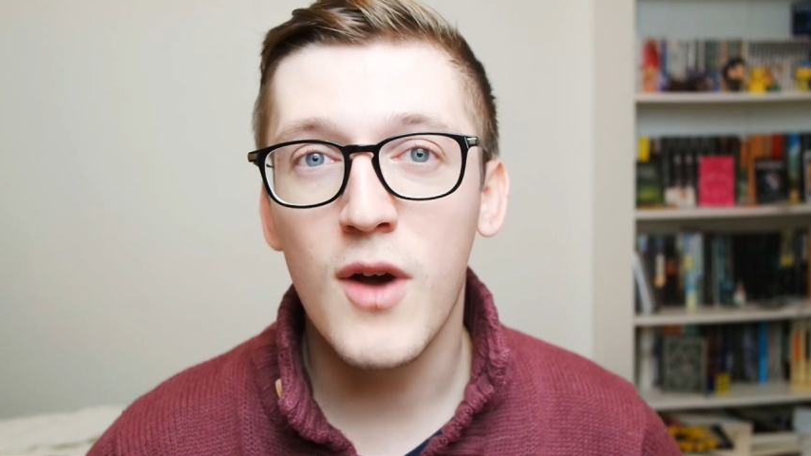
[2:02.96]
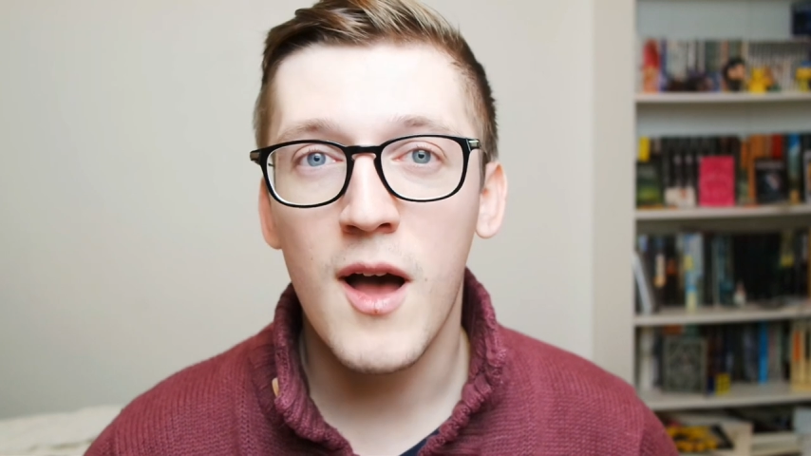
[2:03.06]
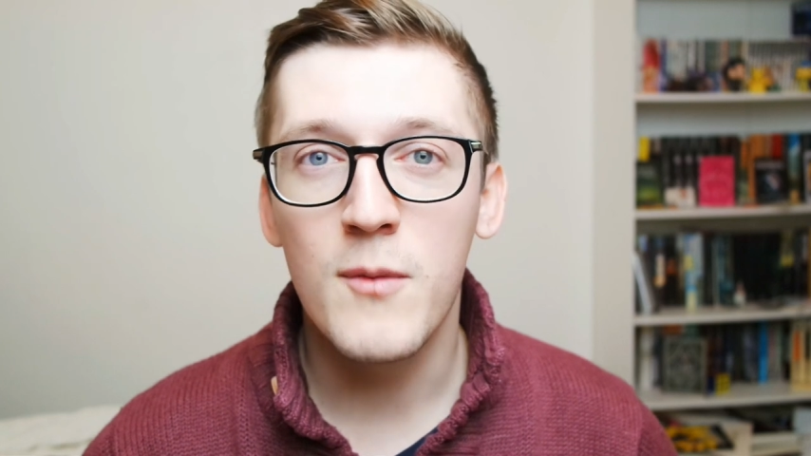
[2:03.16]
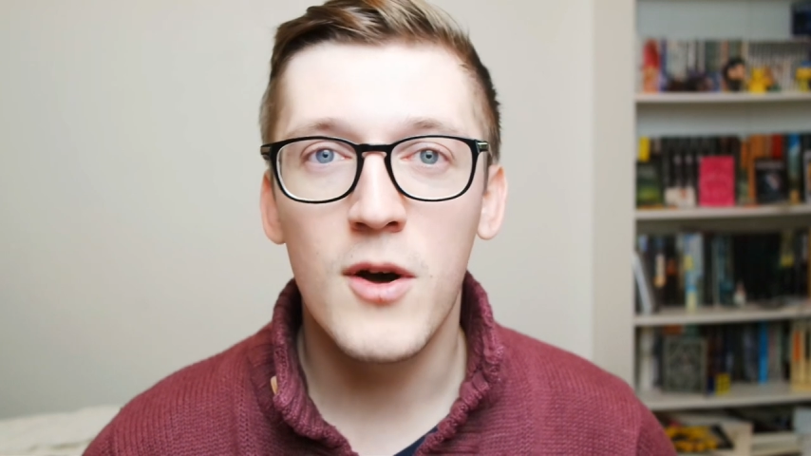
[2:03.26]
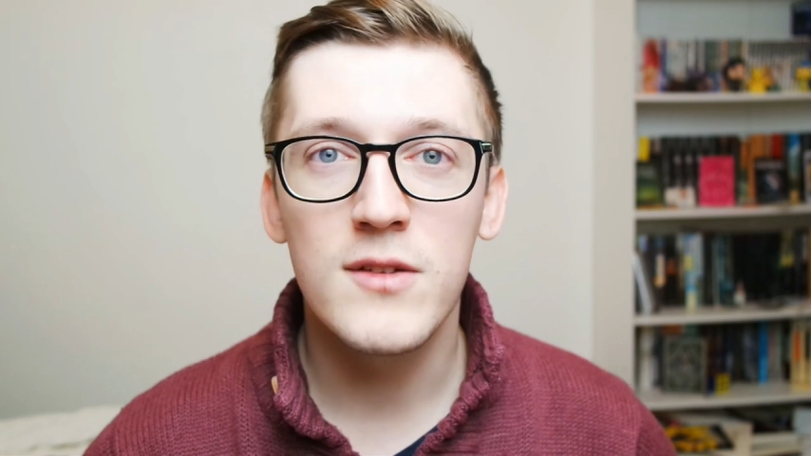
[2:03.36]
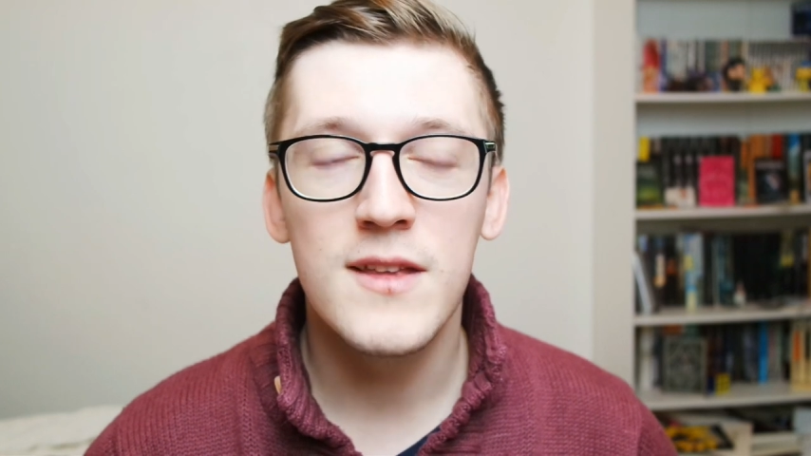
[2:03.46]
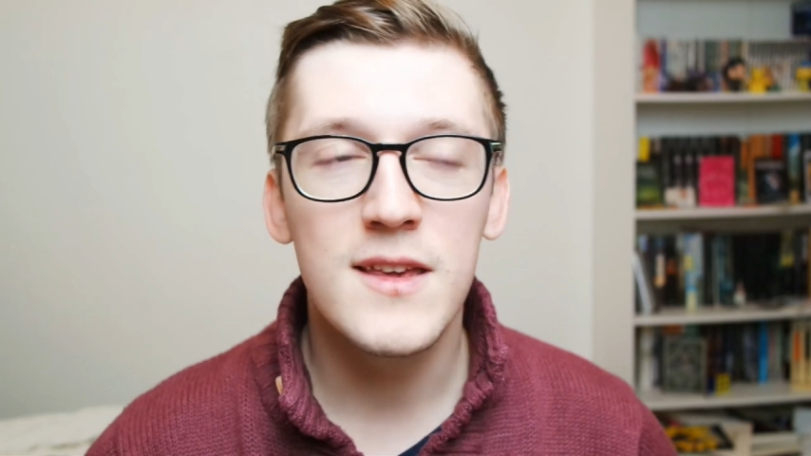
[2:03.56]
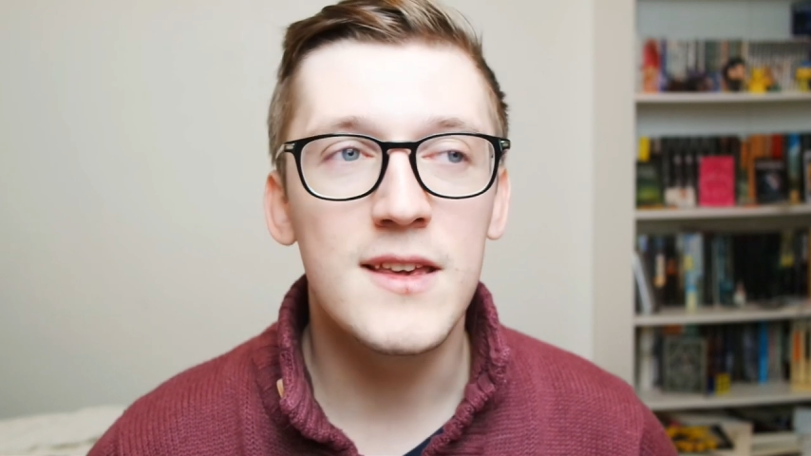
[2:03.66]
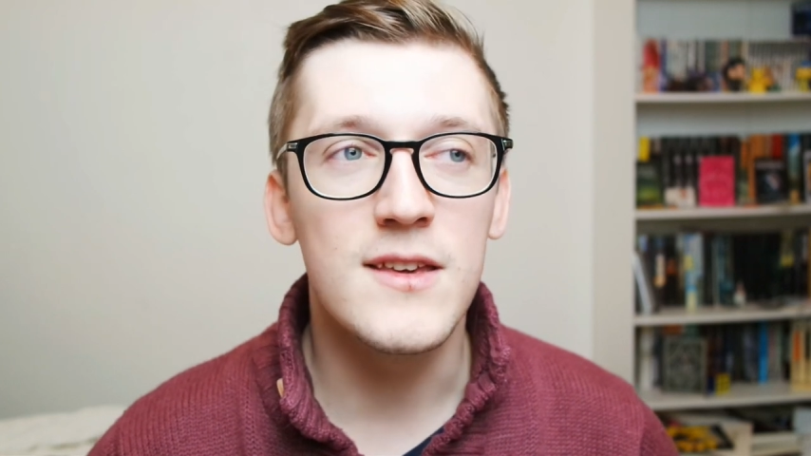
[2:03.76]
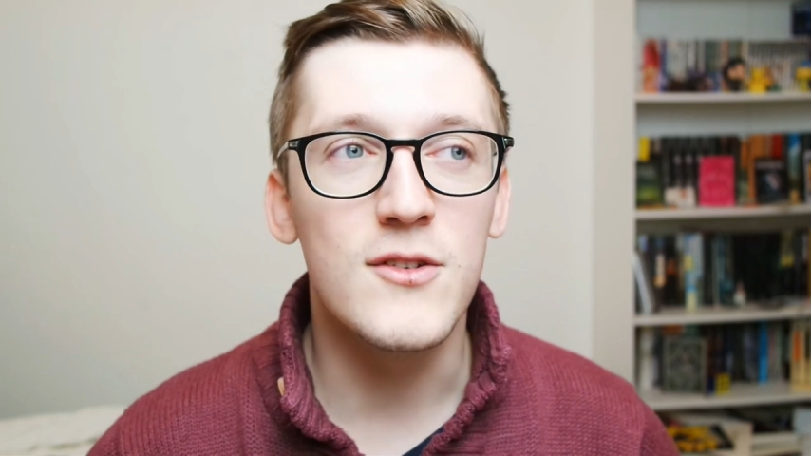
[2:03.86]
points à
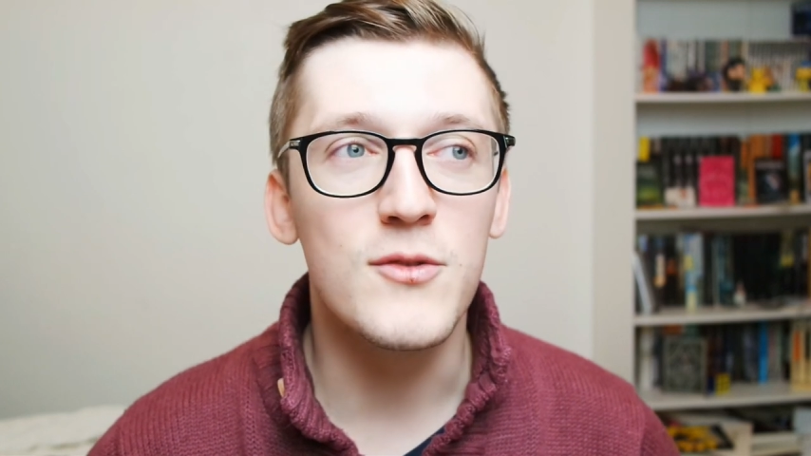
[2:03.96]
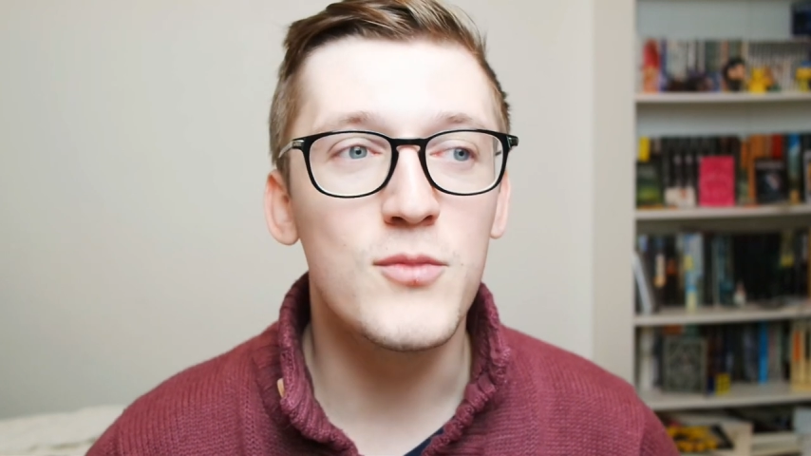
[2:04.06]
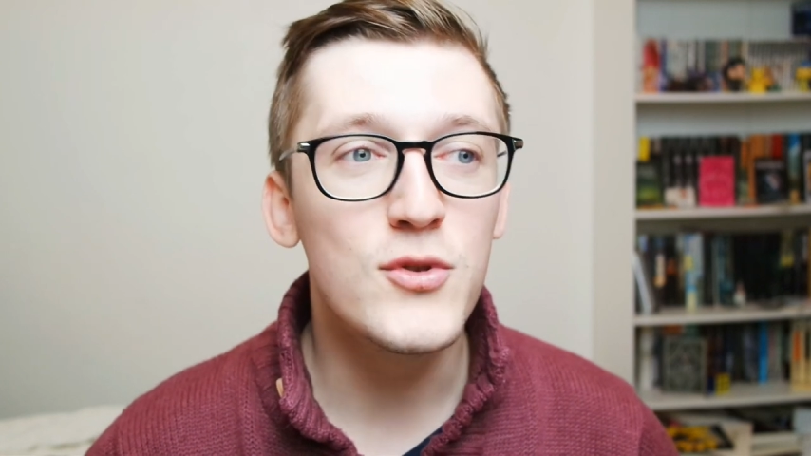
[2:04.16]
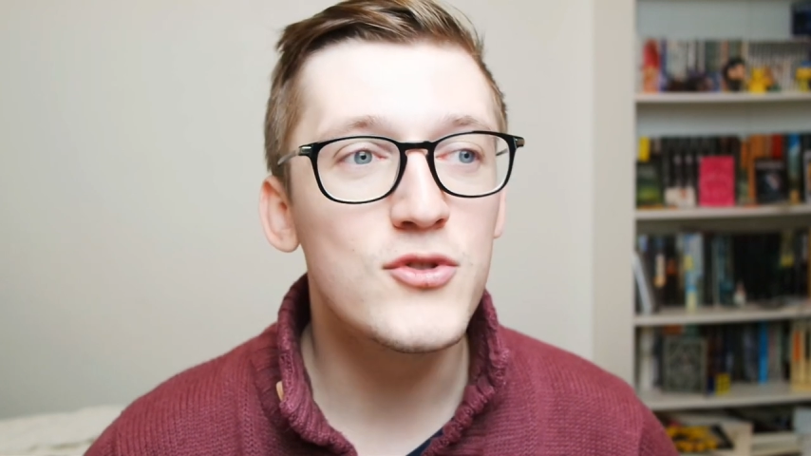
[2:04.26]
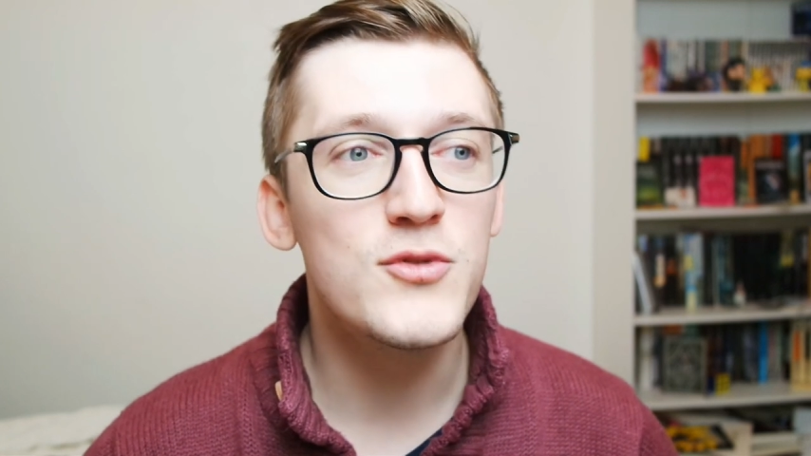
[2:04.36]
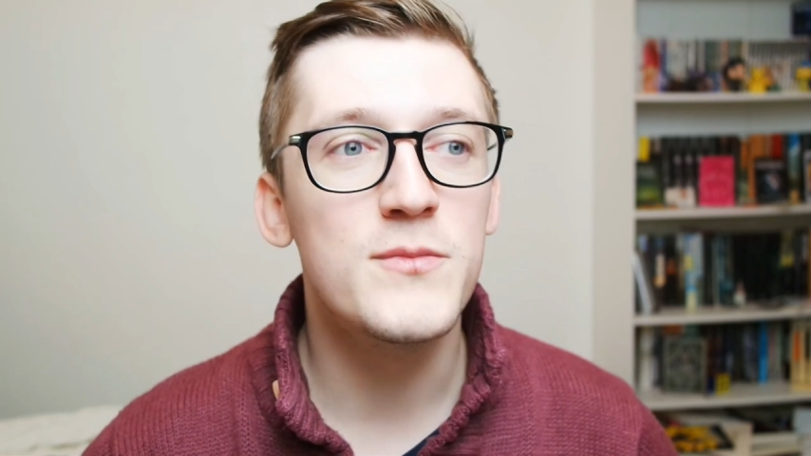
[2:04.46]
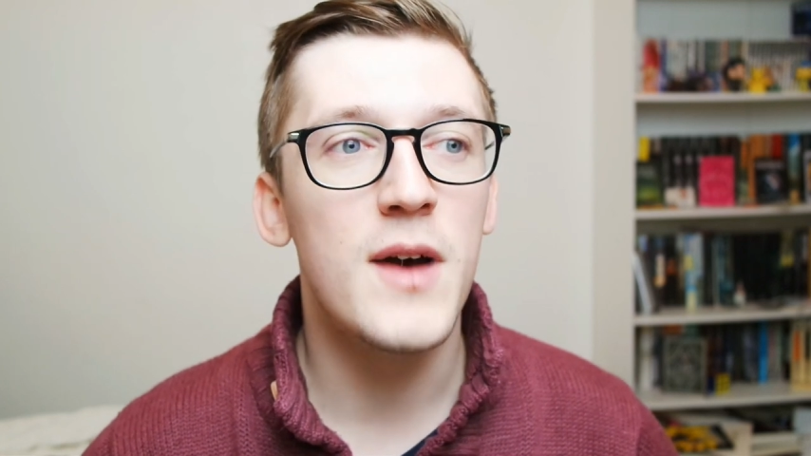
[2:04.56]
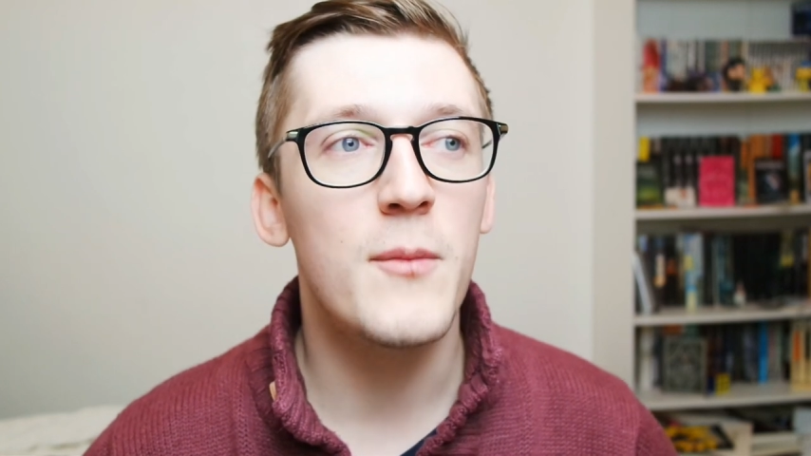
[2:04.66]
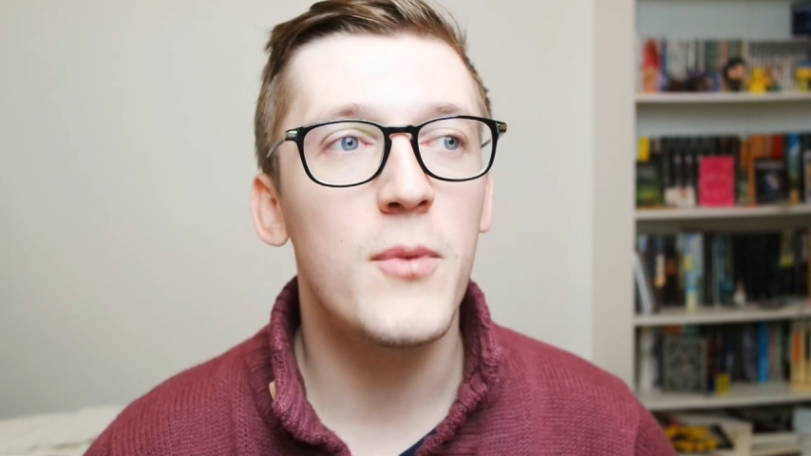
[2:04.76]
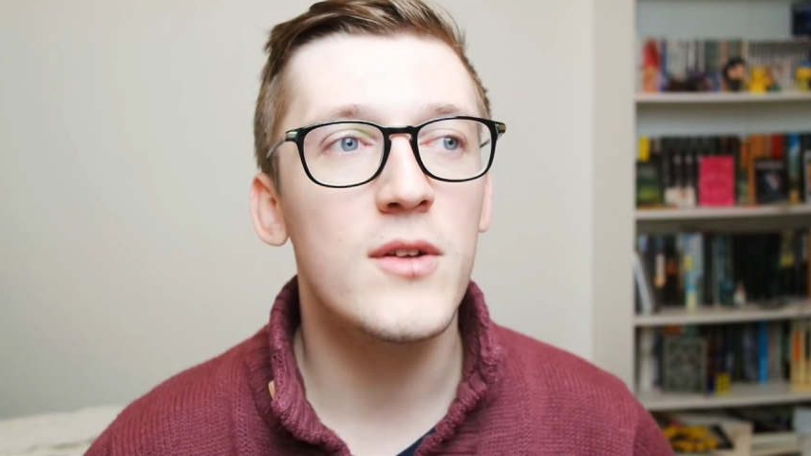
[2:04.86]
aborder que euh, Booktube
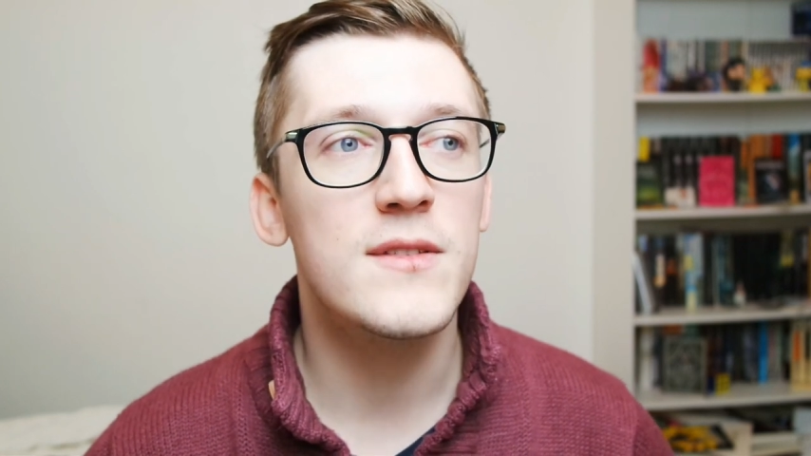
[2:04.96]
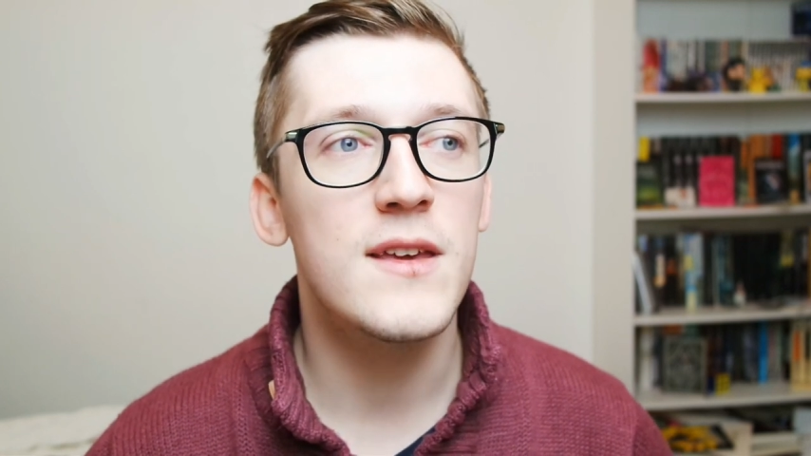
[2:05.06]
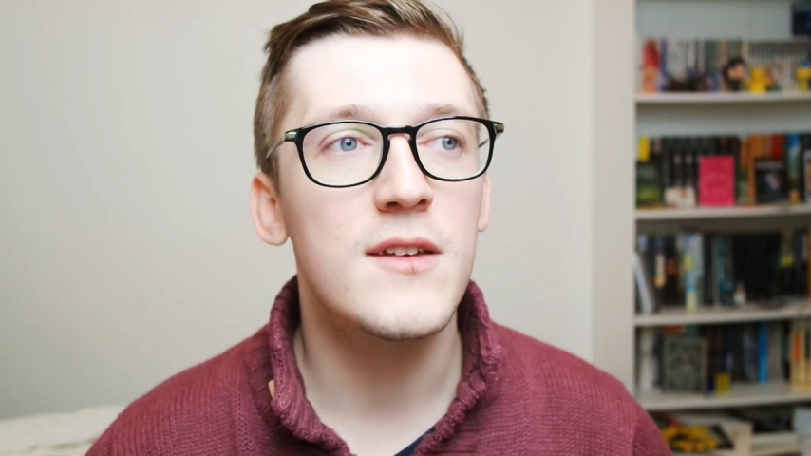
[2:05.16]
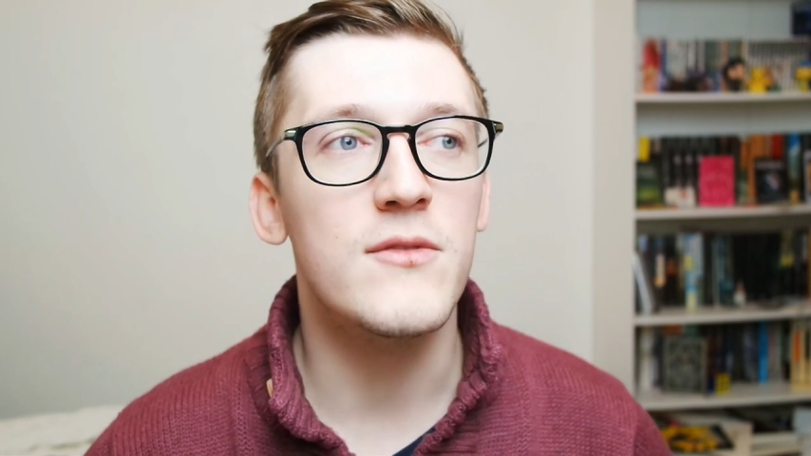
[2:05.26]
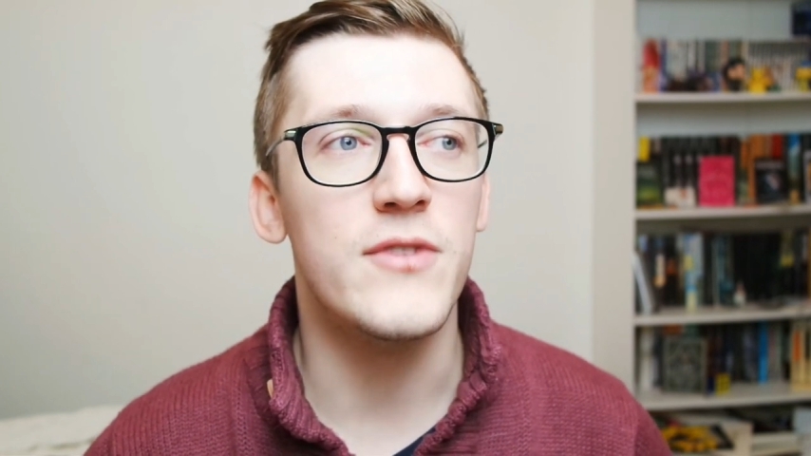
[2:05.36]
m'a apporté.